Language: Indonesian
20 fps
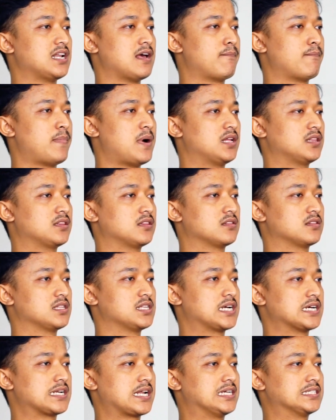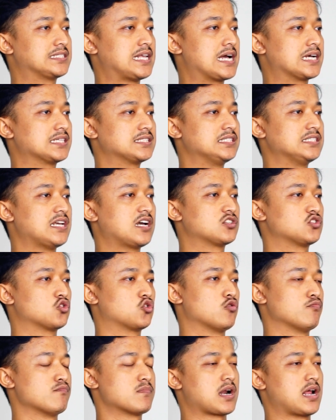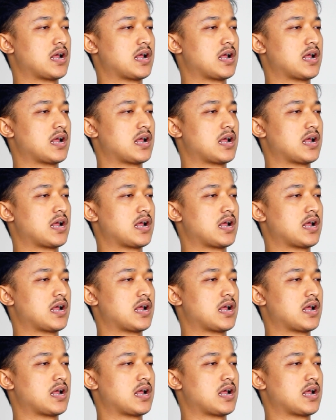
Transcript: dapat dikenai sanksi yang cukup